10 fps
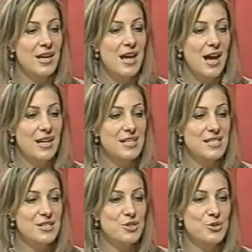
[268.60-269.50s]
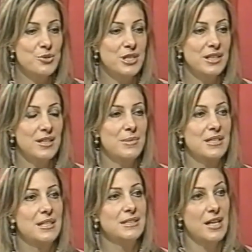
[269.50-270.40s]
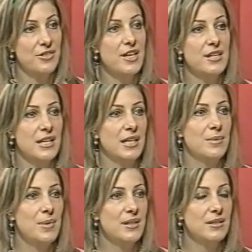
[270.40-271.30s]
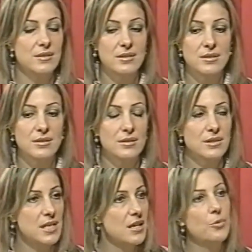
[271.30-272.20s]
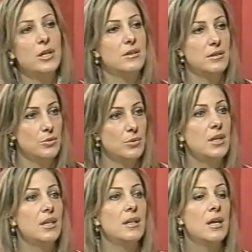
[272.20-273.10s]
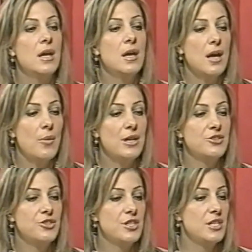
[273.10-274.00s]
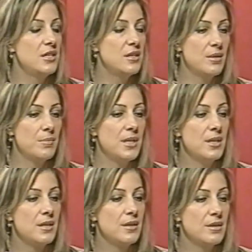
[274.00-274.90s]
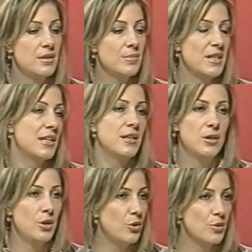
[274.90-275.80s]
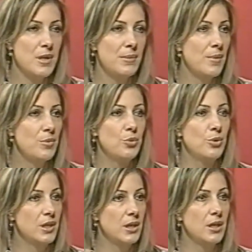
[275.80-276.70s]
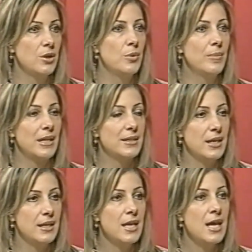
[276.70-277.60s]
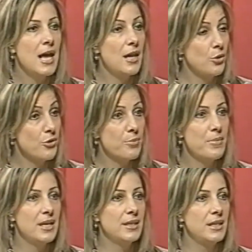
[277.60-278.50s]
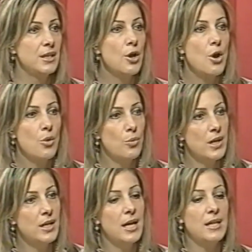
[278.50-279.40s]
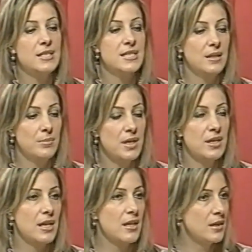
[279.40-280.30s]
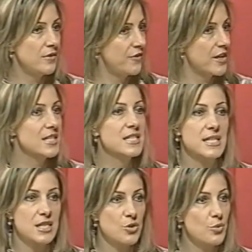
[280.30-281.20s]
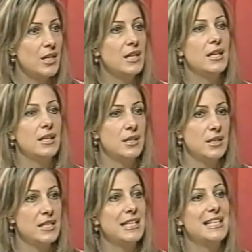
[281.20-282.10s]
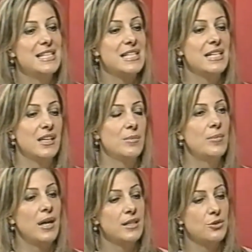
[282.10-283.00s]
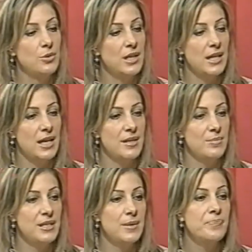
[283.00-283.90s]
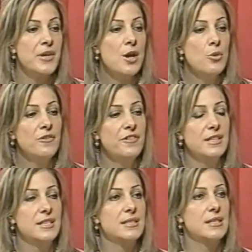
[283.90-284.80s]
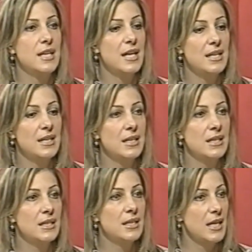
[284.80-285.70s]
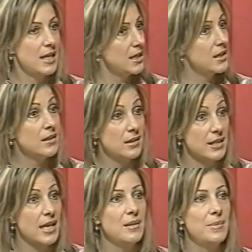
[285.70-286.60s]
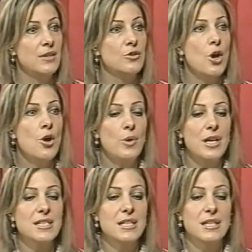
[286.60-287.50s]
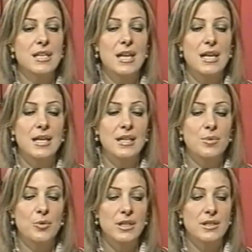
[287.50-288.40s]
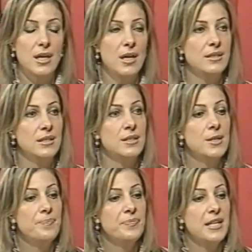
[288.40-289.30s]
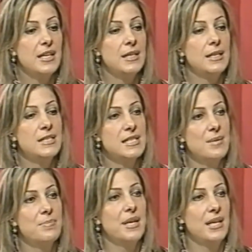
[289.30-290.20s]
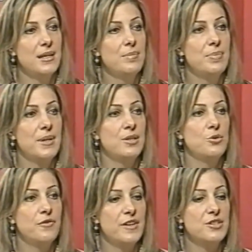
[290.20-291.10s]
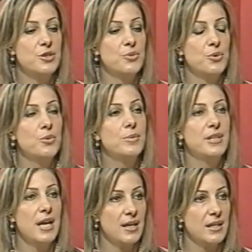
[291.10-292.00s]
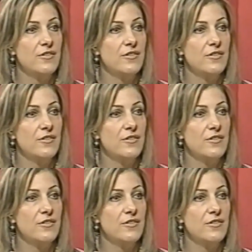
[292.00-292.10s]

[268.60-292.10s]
على أساس أنه نحن مثلا تأثرنا يعني مرت آه، سنوات طوال أول شيء من آه، مثلا الحكم المملوكي وبعدين العثماني والاستعمار الفرنسي والإنجليزي يعني نعم. ببعض الدول العربية وفاتت هالكلمات وخاصة هلأ يعني بالوقت الحاضر الانسان بيحب انه يفرجي انه هو بيعرف